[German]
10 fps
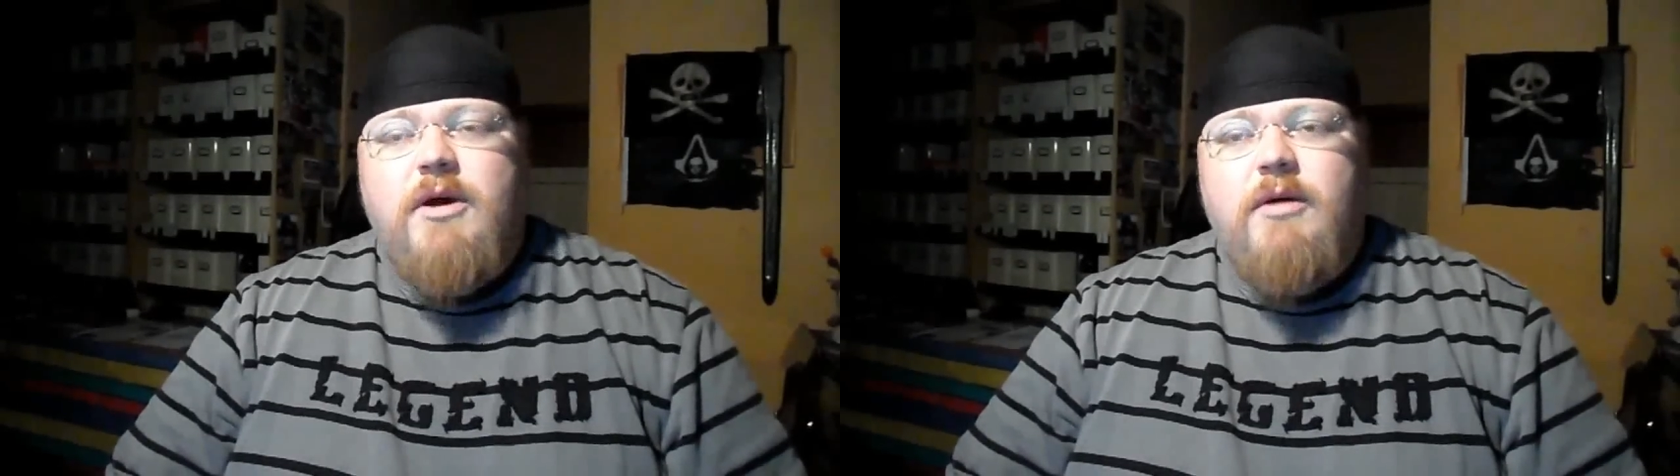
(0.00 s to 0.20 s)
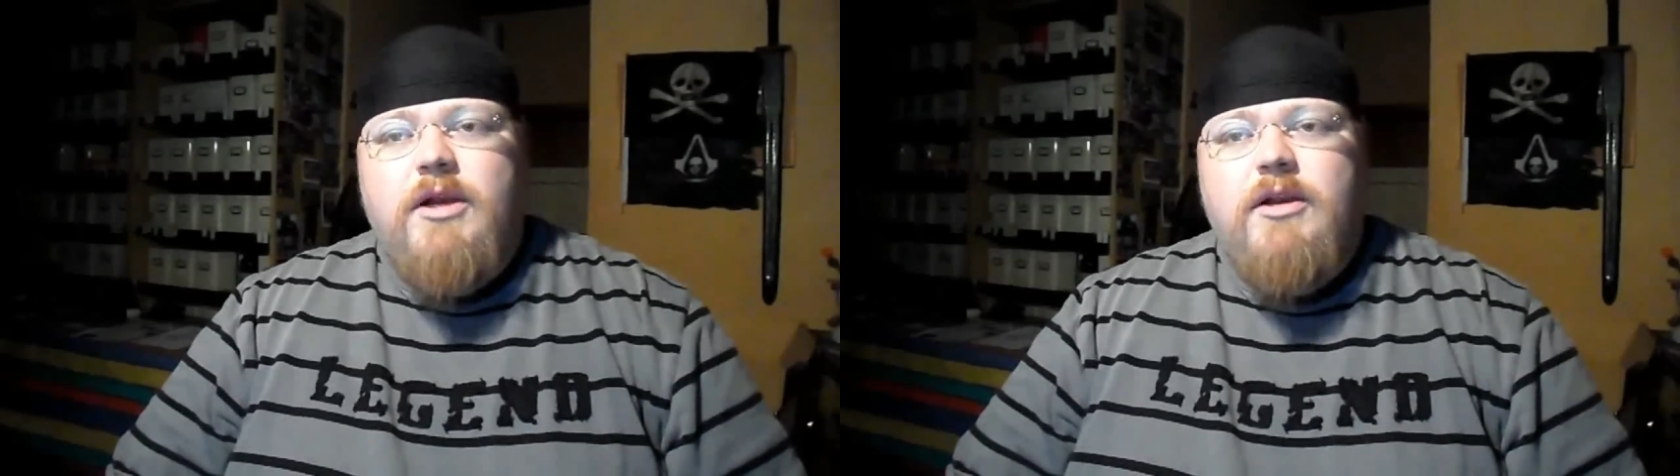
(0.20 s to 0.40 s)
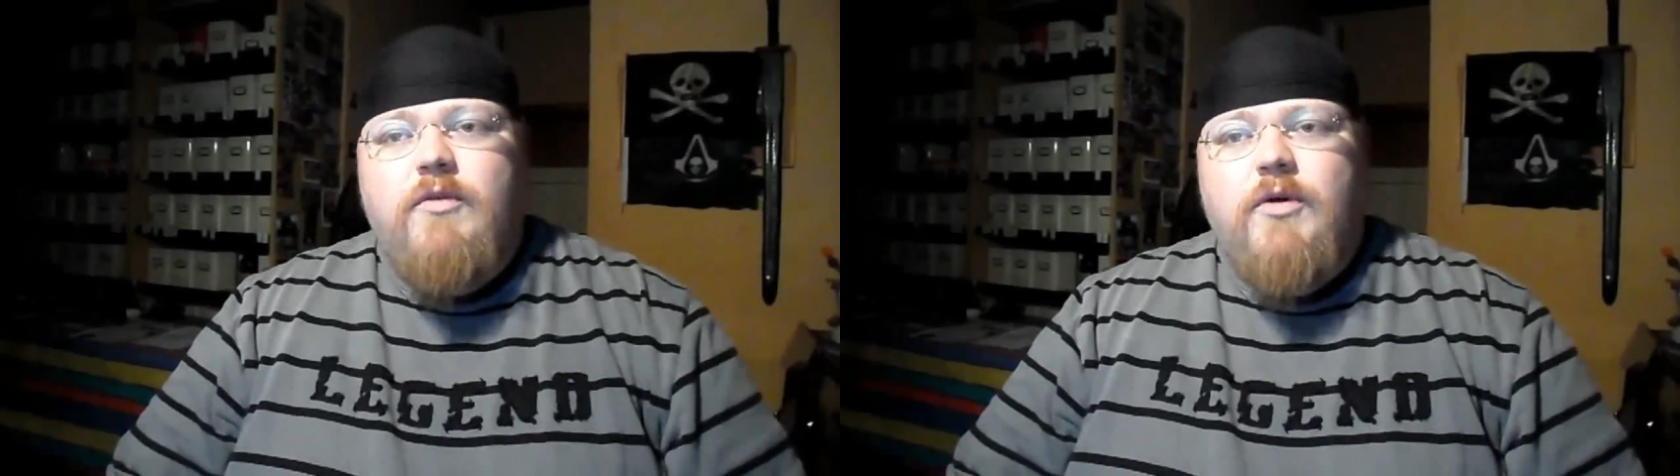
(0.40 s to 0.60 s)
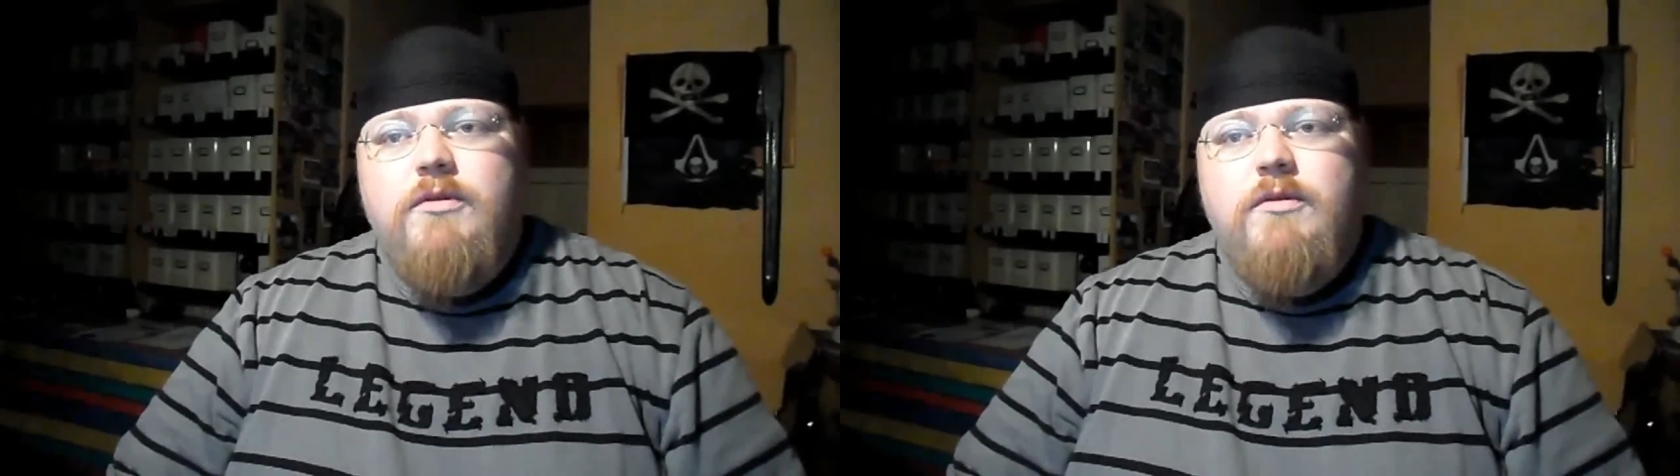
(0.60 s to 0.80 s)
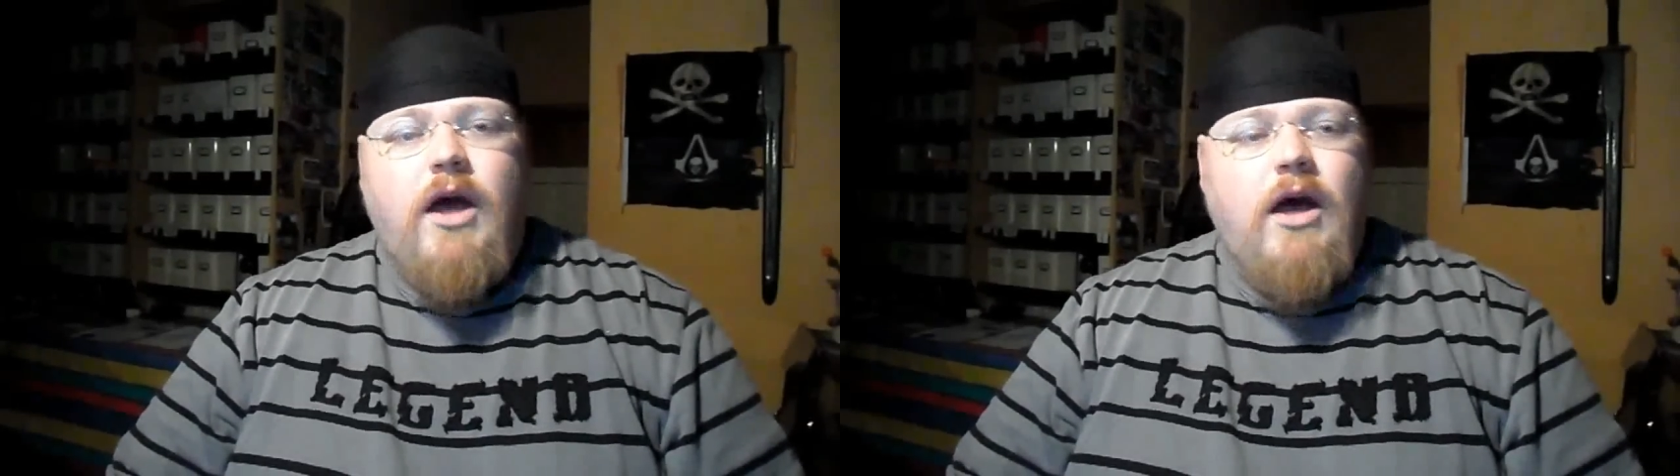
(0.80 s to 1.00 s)
zweimal
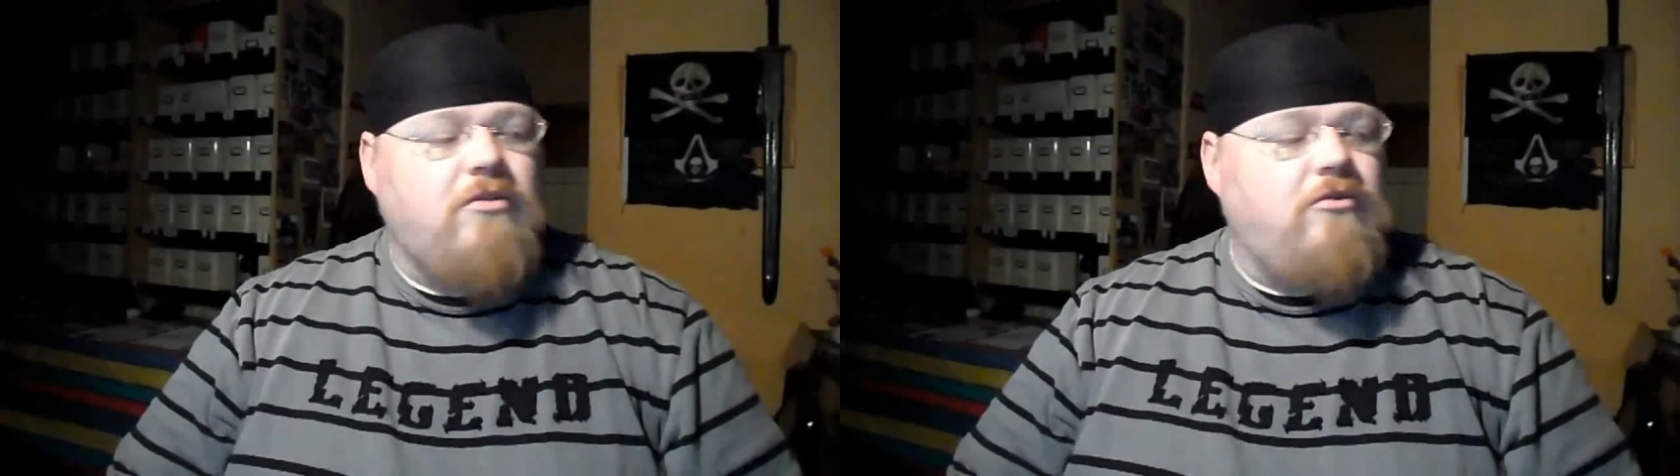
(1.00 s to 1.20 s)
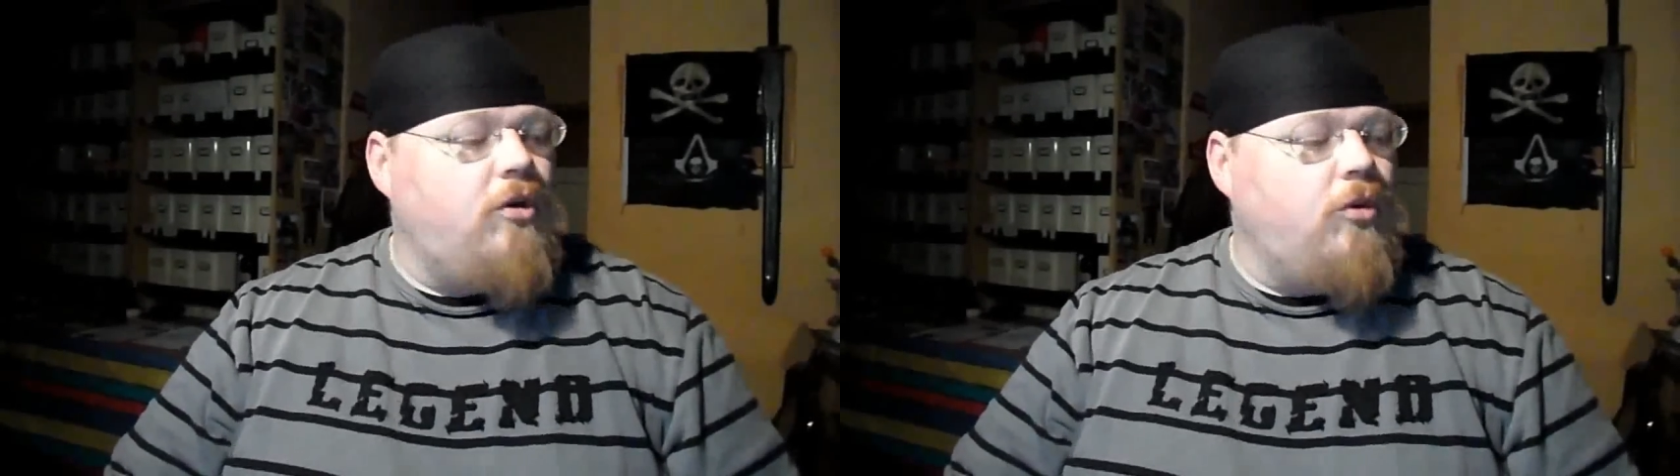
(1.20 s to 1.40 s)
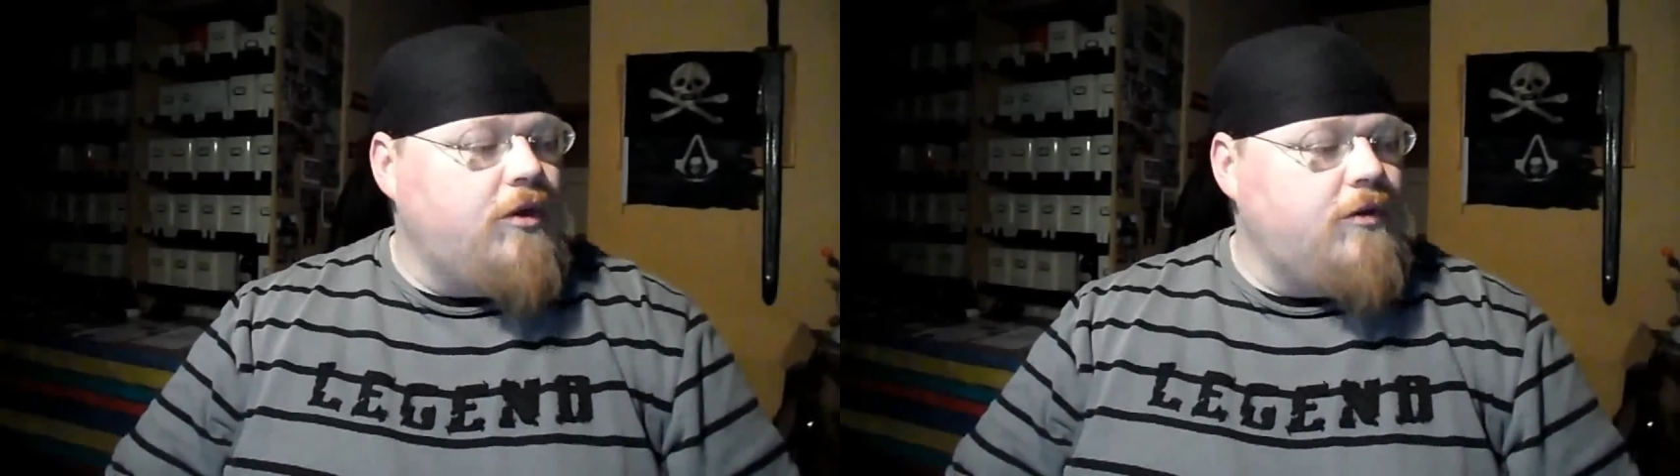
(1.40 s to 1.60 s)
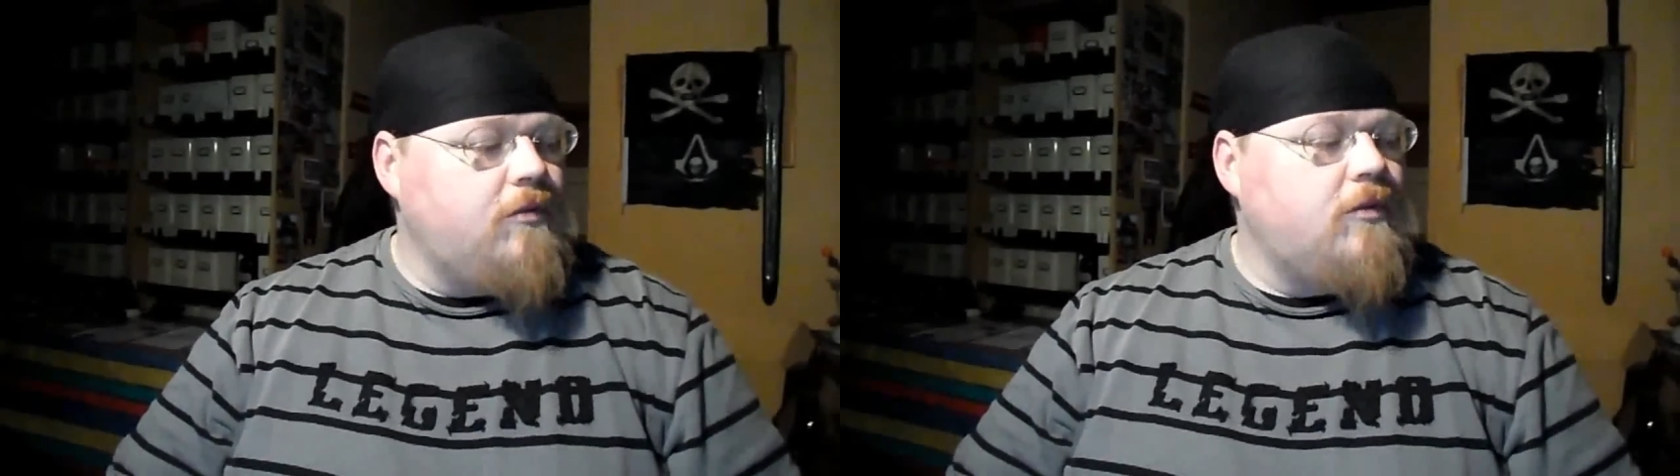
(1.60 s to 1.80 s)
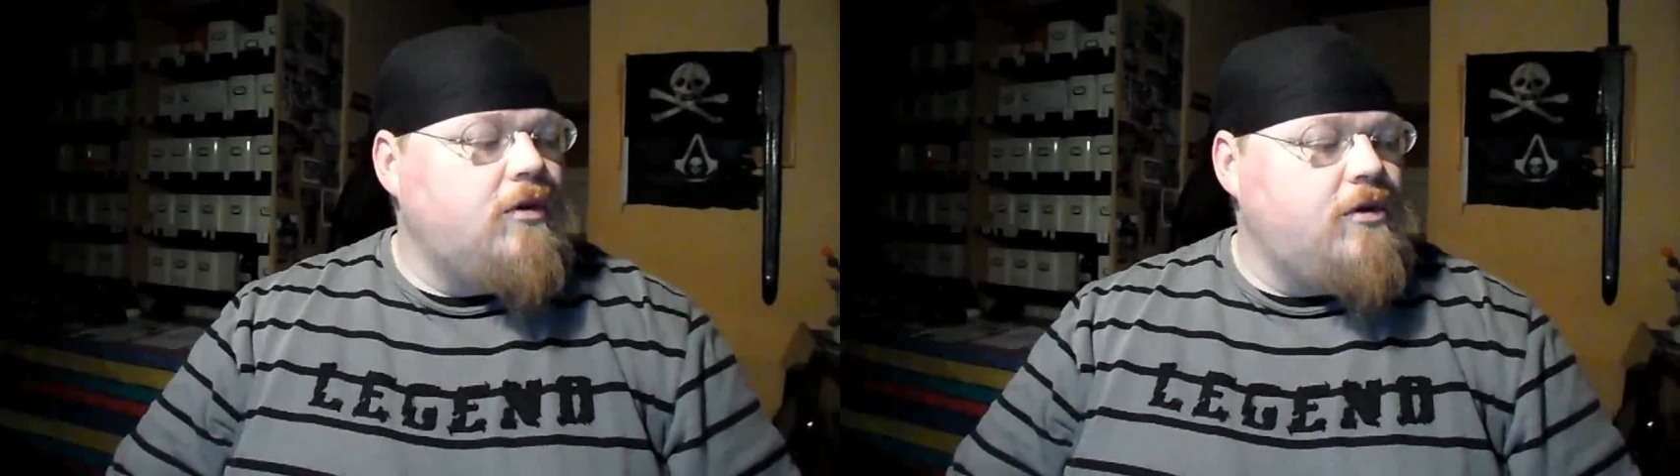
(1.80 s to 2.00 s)
gewonnen, dreimal verloren.